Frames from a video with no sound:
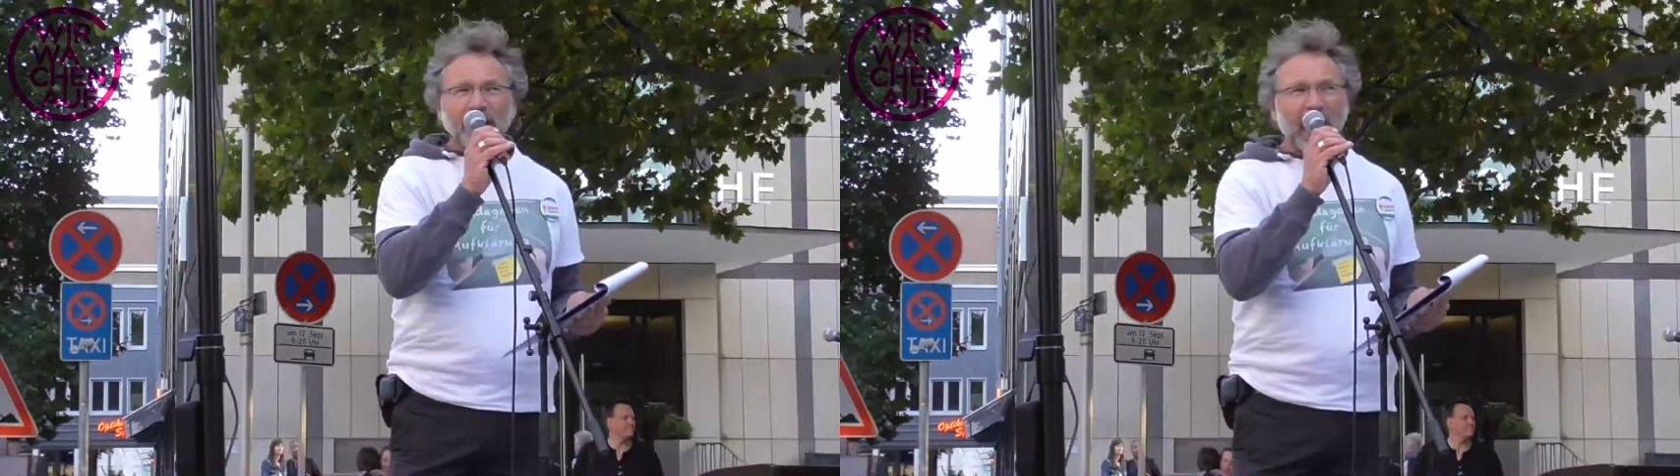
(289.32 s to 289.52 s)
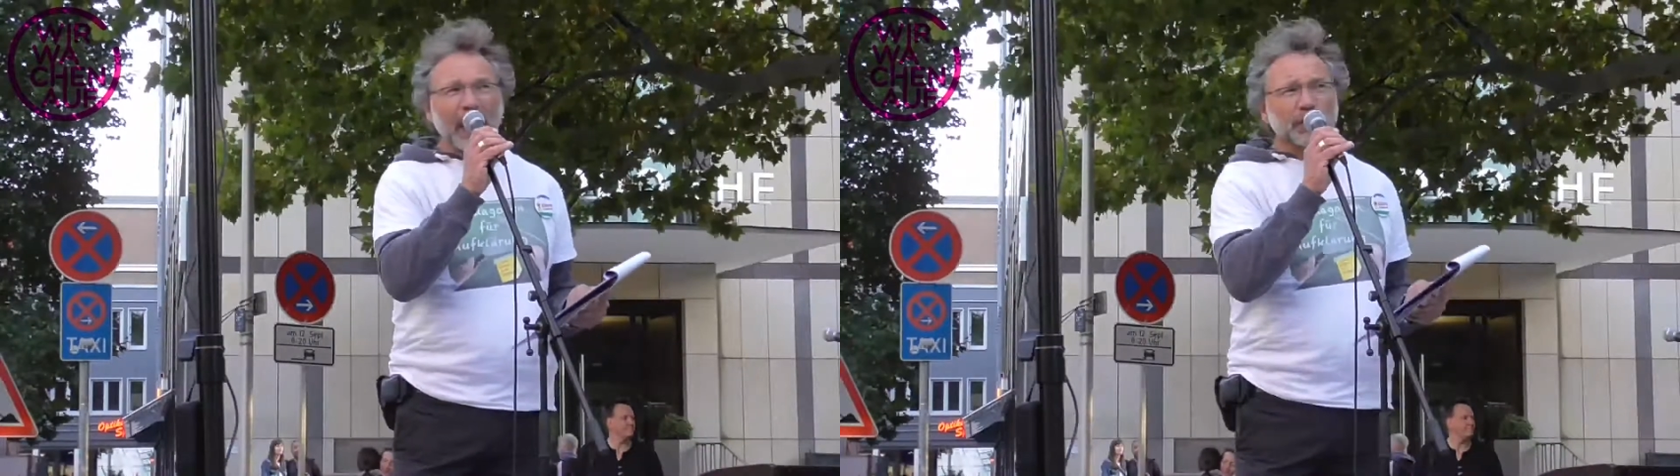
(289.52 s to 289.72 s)

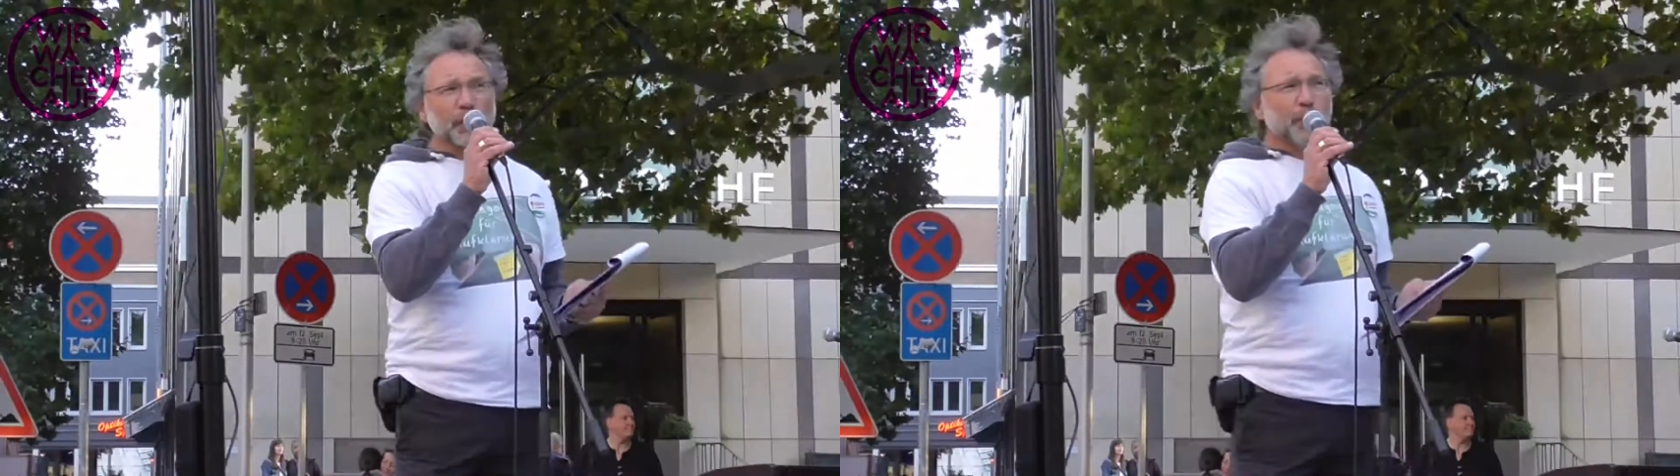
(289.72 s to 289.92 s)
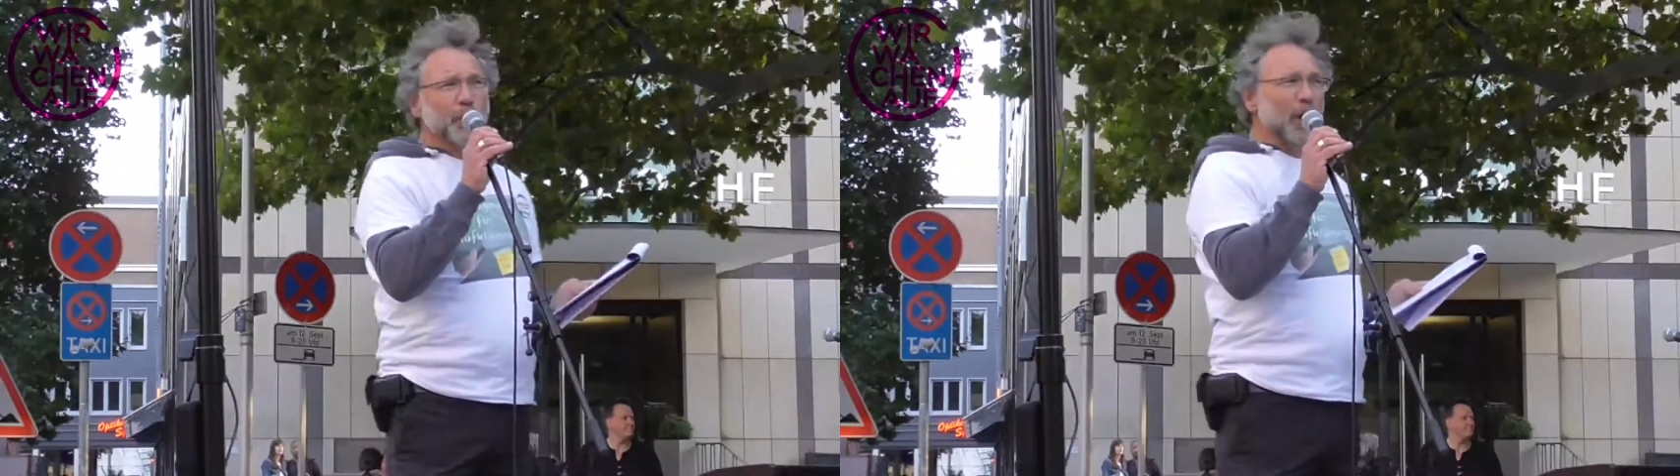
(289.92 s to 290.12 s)

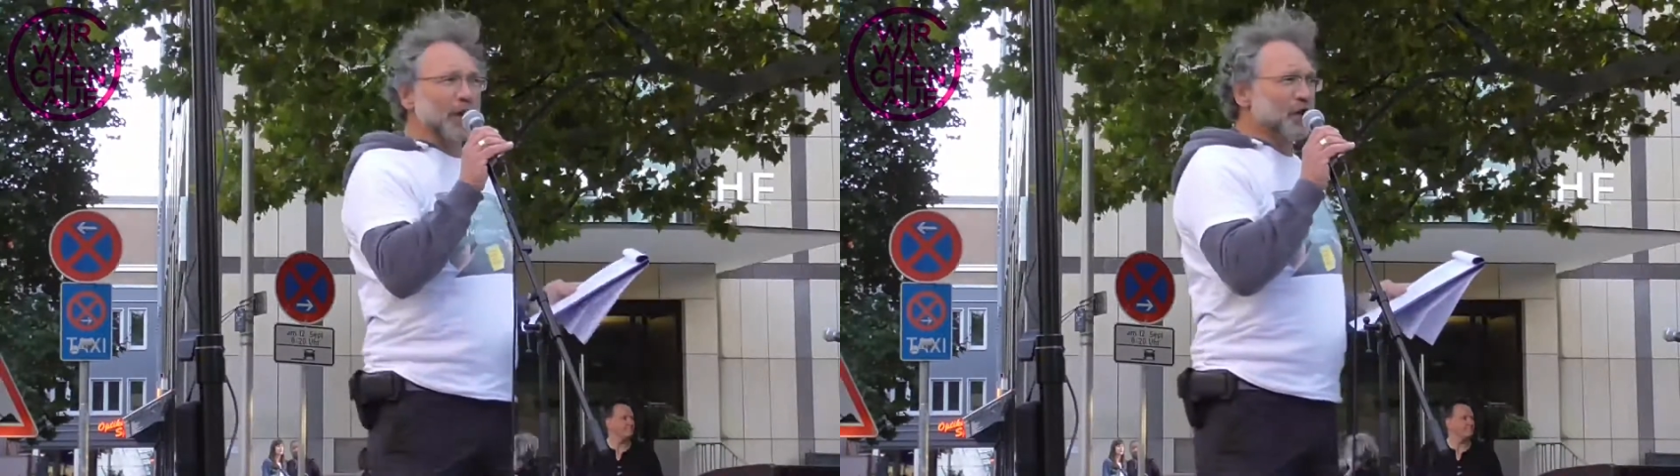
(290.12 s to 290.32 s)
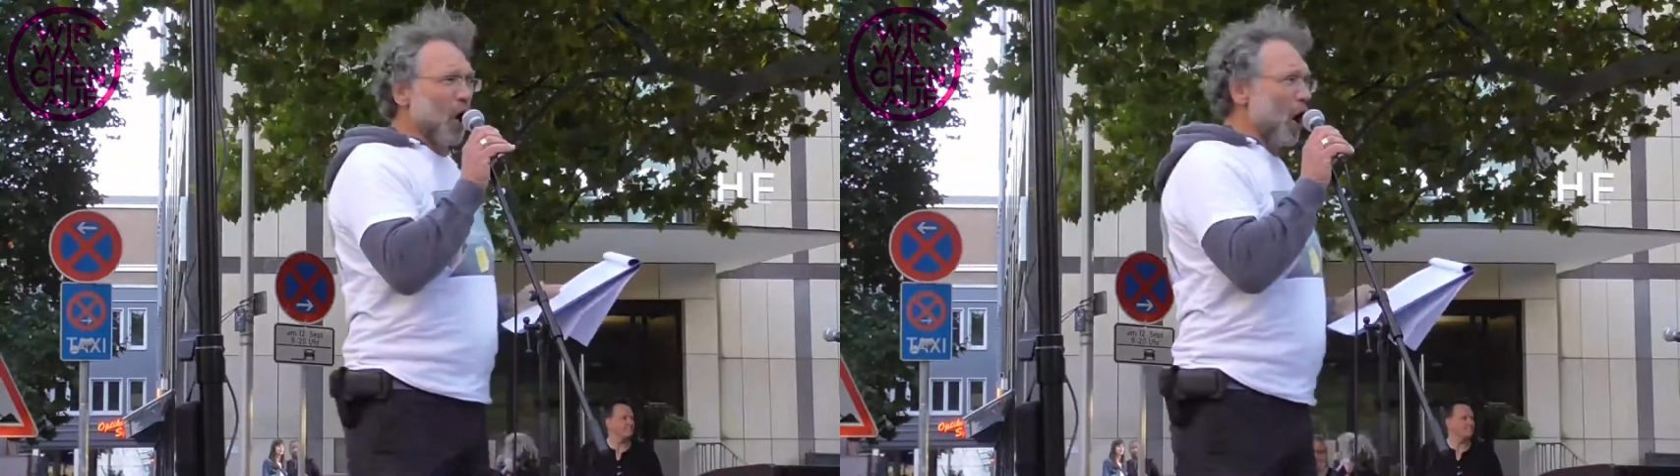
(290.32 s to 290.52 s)
dazu
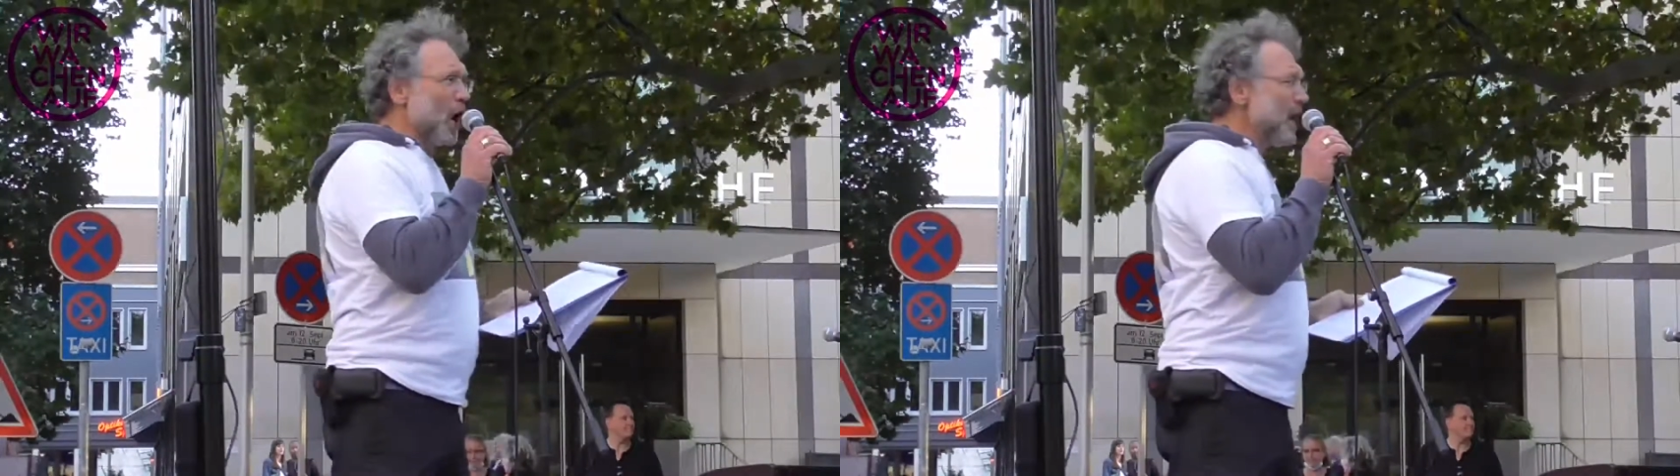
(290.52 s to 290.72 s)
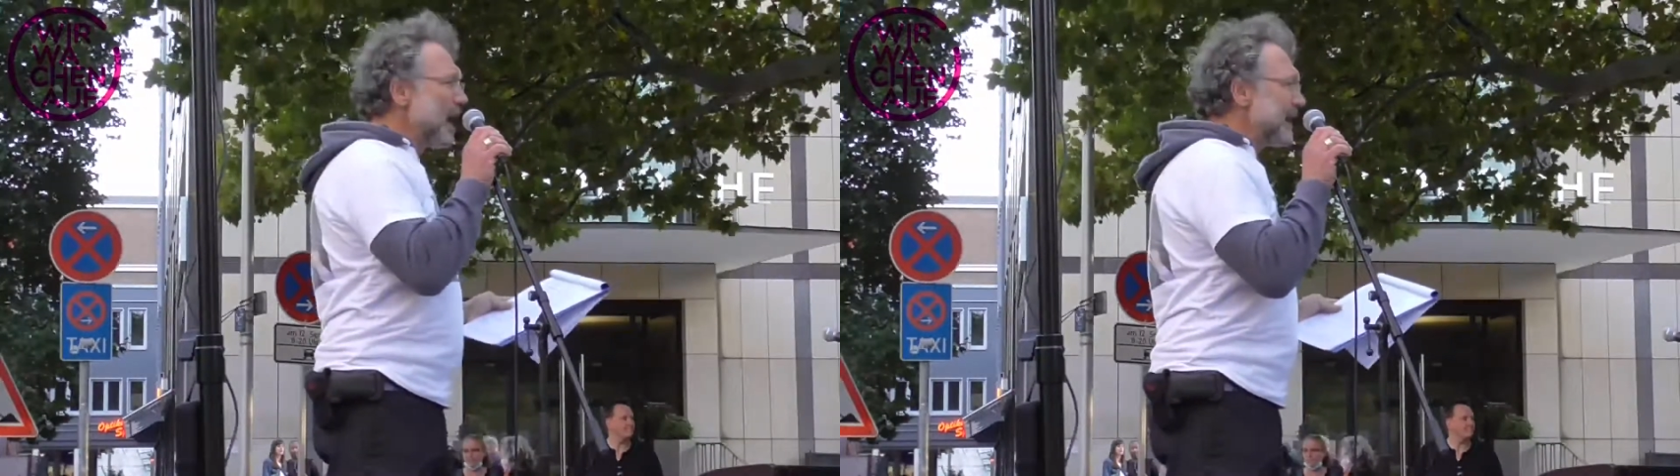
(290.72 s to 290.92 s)
führen
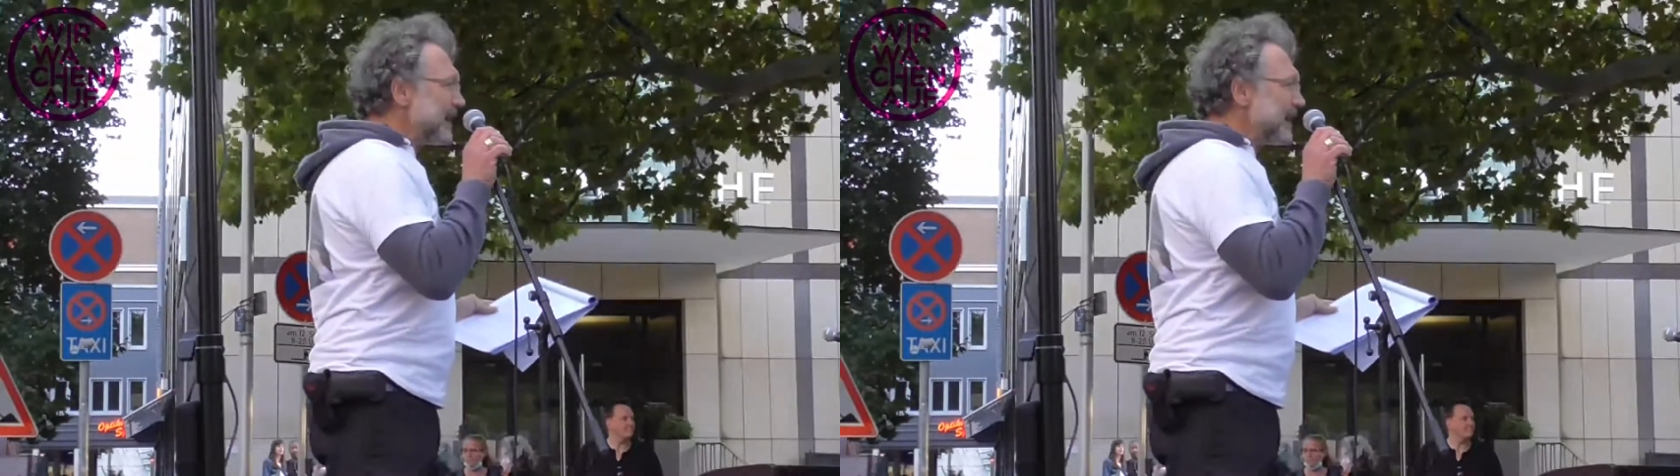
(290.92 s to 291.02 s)
soll,